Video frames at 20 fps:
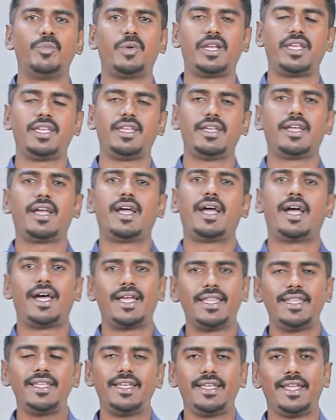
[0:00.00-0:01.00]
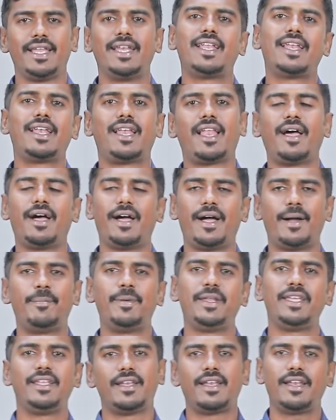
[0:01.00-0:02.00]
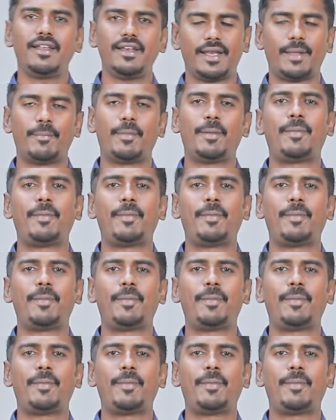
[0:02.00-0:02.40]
முறை அது என்னெல்லாம் அப்படின்னு நம்ம